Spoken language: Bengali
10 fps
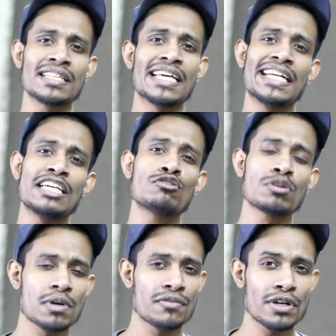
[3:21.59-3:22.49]
দেন
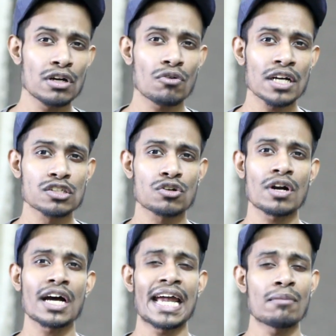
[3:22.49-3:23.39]
ইউটিউবে ভিডিও ওয়াচ
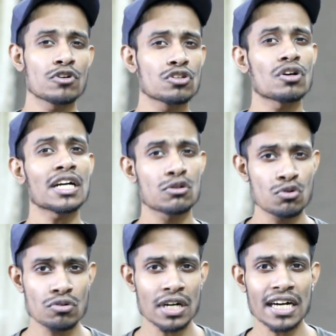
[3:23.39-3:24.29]
করা এমন ধরনের
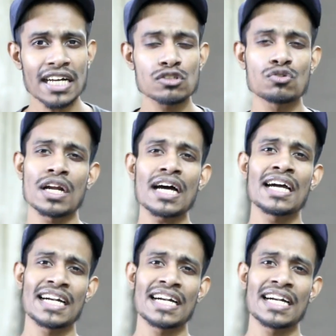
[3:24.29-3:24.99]
টুকটাক কাজগুলা